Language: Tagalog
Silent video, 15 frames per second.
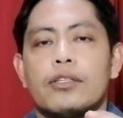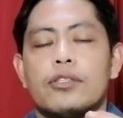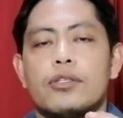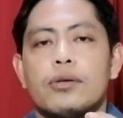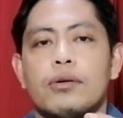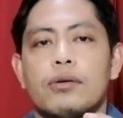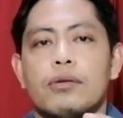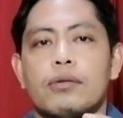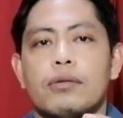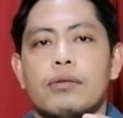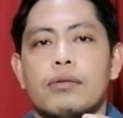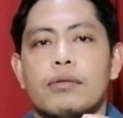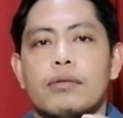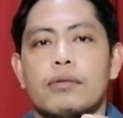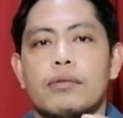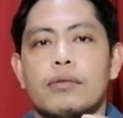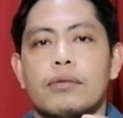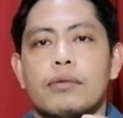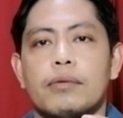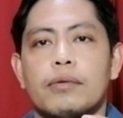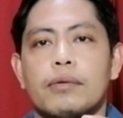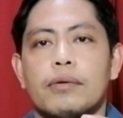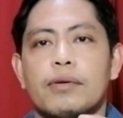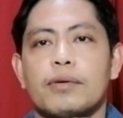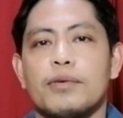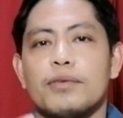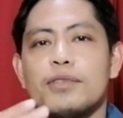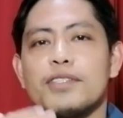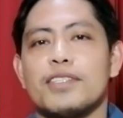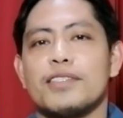So,
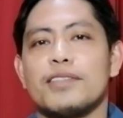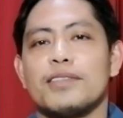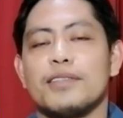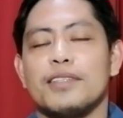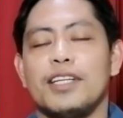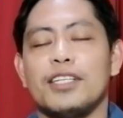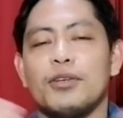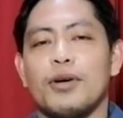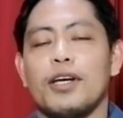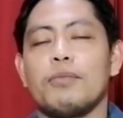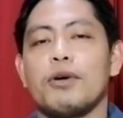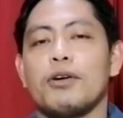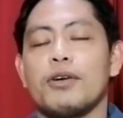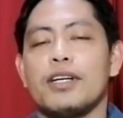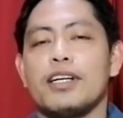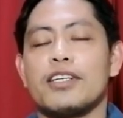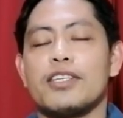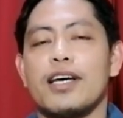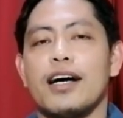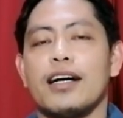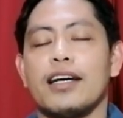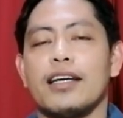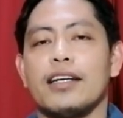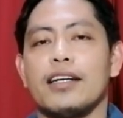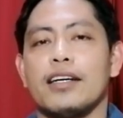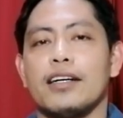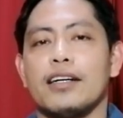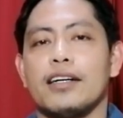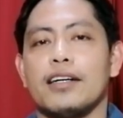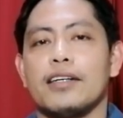kung dito kayo mag-order sa akin
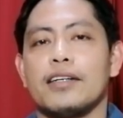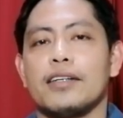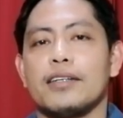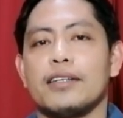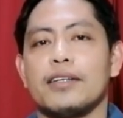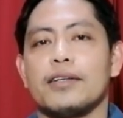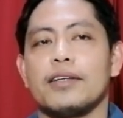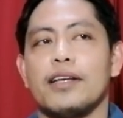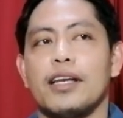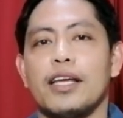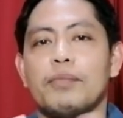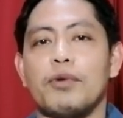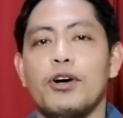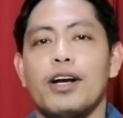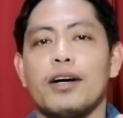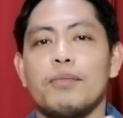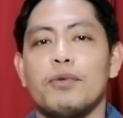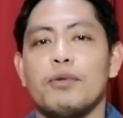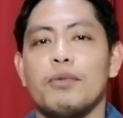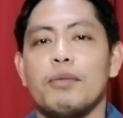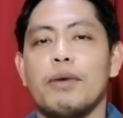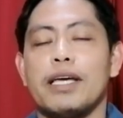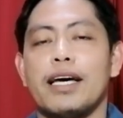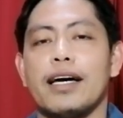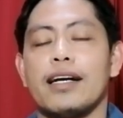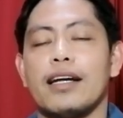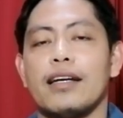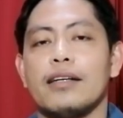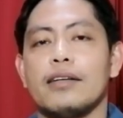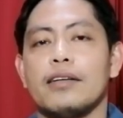na uh, labor lang po
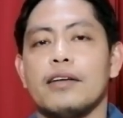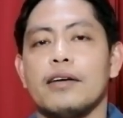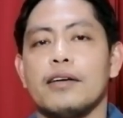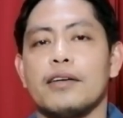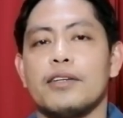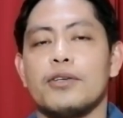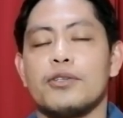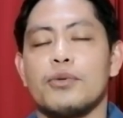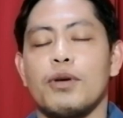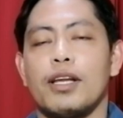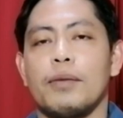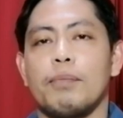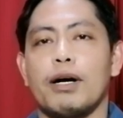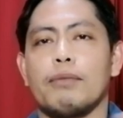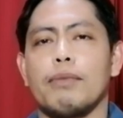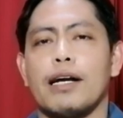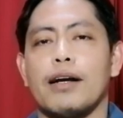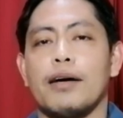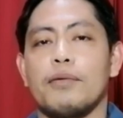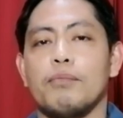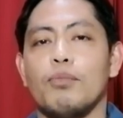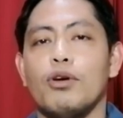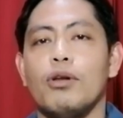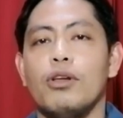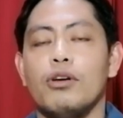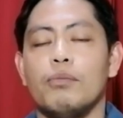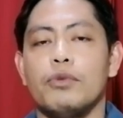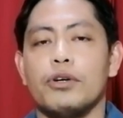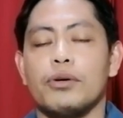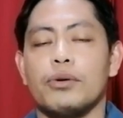babayaran, uh, usually pag maraming
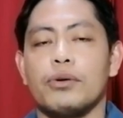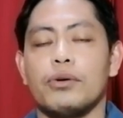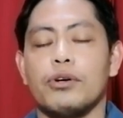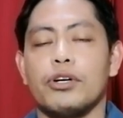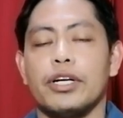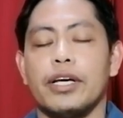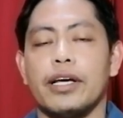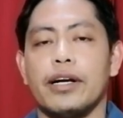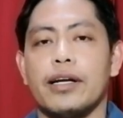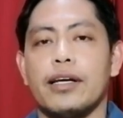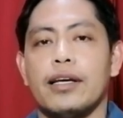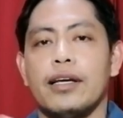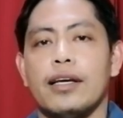volume yung order,